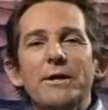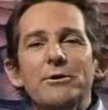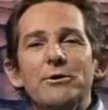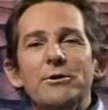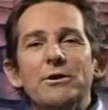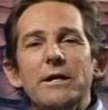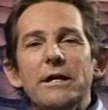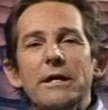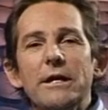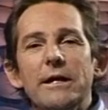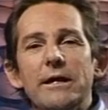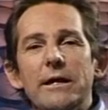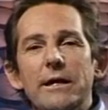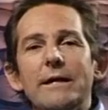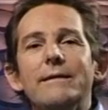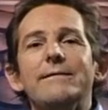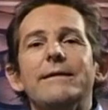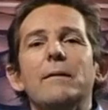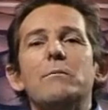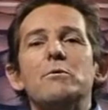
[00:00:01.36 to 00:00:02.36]
en donde
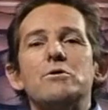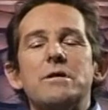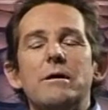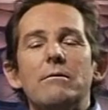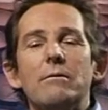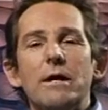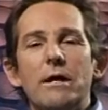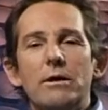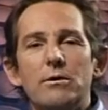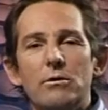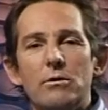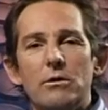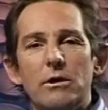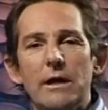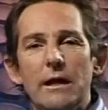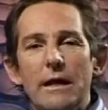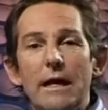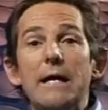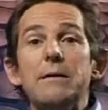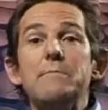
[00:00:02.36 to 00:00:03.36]
estamos hablando
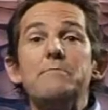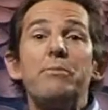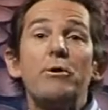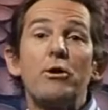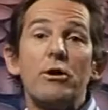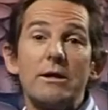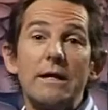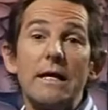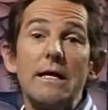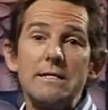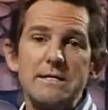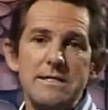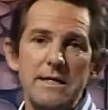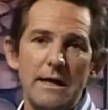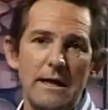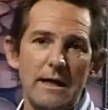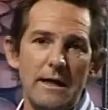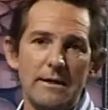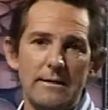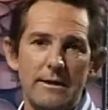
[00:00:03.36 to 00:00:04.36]
de la importancia
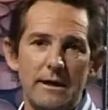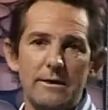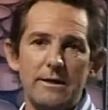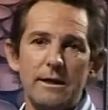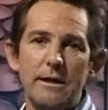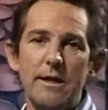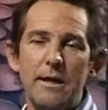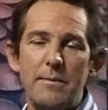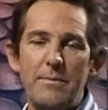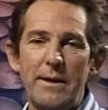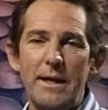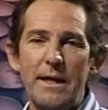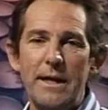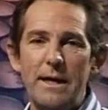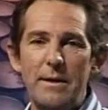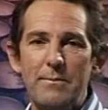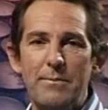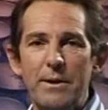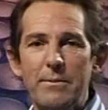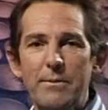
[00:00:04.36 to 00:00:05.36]
y las estrategias
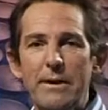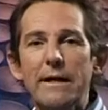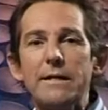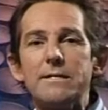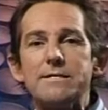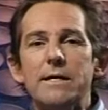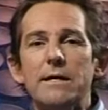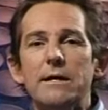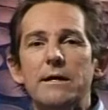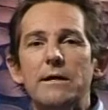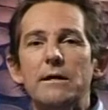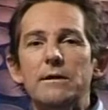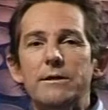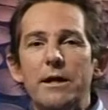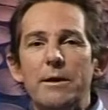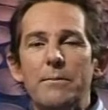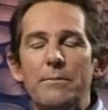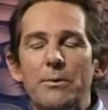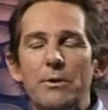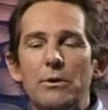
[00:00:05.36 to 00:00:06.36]
para permanecer en el
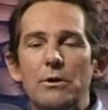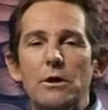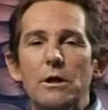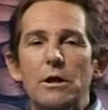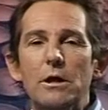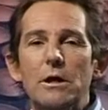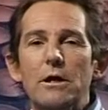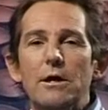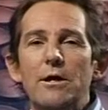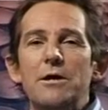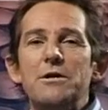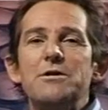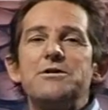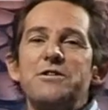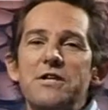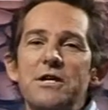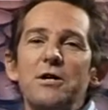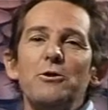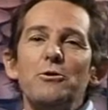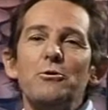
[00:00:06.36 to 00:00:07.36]
tiempo,
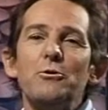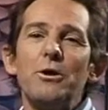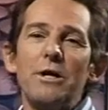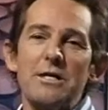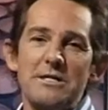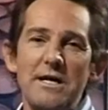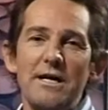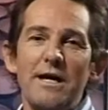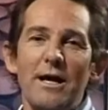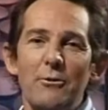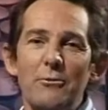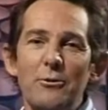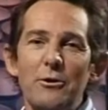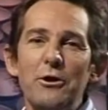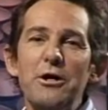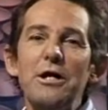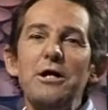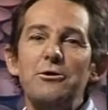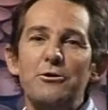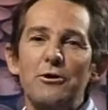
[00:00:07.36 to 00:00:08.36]
sin dudas hay
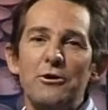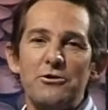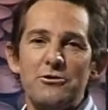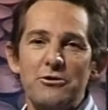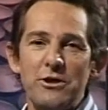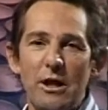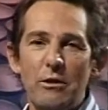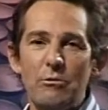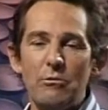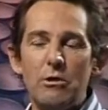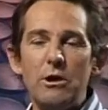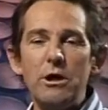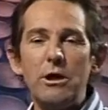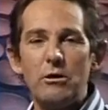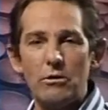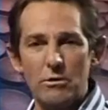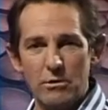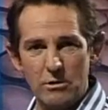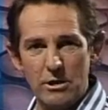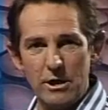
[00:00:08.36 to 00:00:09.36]
algunos hitos y algunos
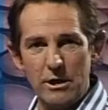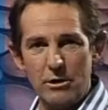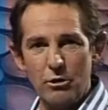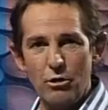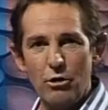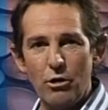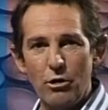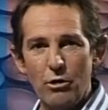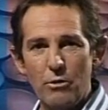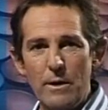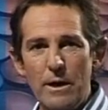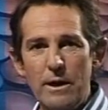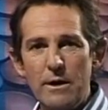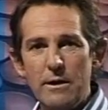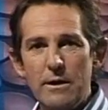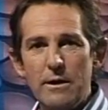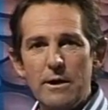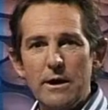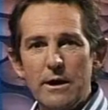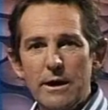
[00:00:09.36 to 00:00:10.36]
íconos en Córdoba
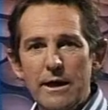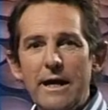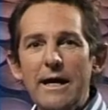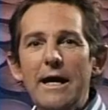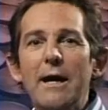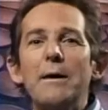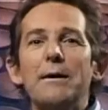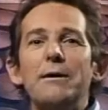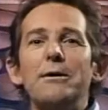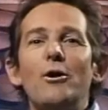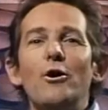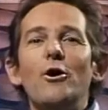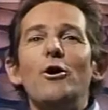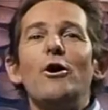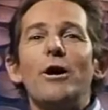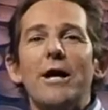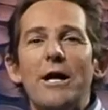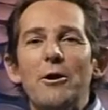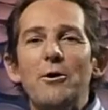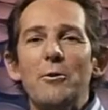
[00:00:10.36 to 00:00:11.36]
que han
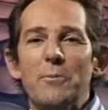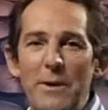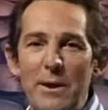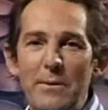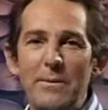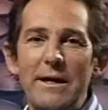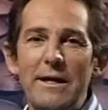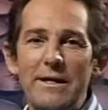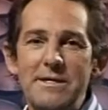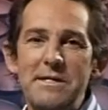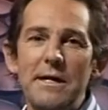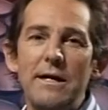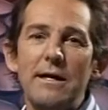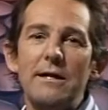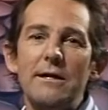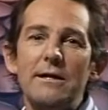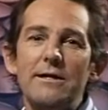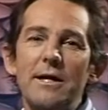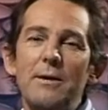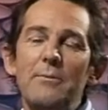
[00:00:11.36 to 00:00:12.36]
logrado permanecer
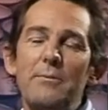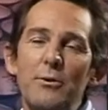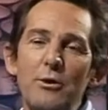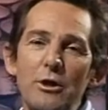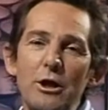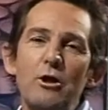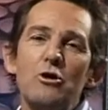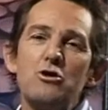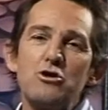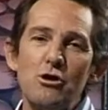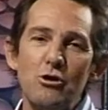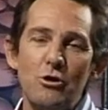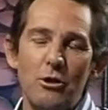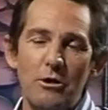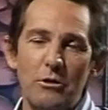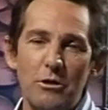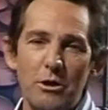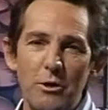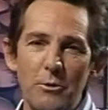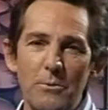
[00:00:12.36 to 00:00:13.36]
en el tiempo y no solo
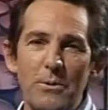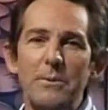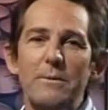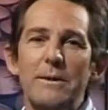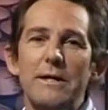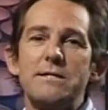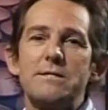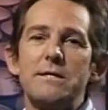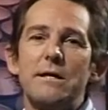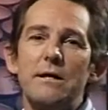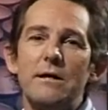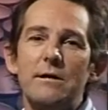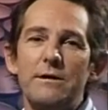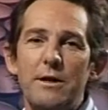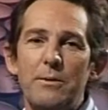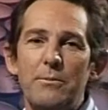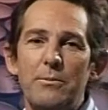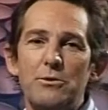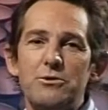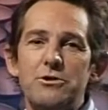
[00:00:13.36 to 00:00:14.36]
han logrado permanecer en el
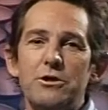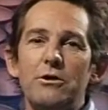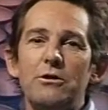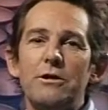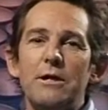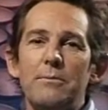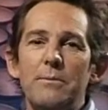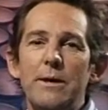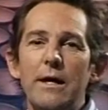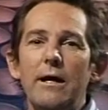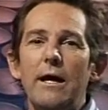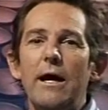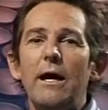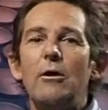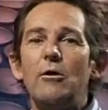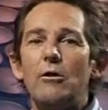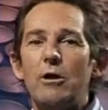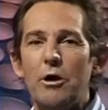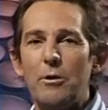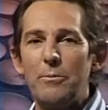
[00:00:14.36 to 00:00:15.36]
tiempo, sino también
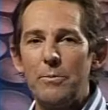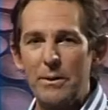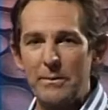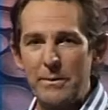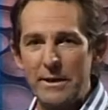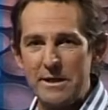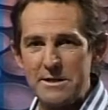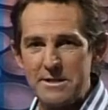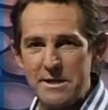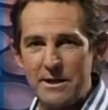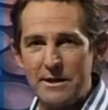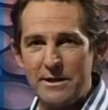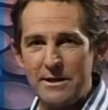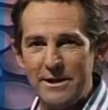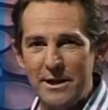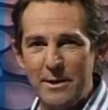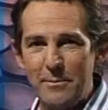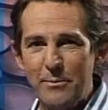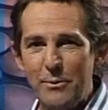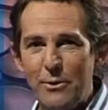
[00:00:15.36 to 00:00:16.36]
han logrado permanecer en el
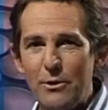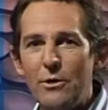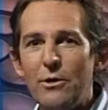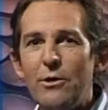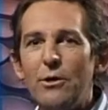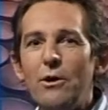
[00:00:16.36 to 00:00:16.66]
tiempo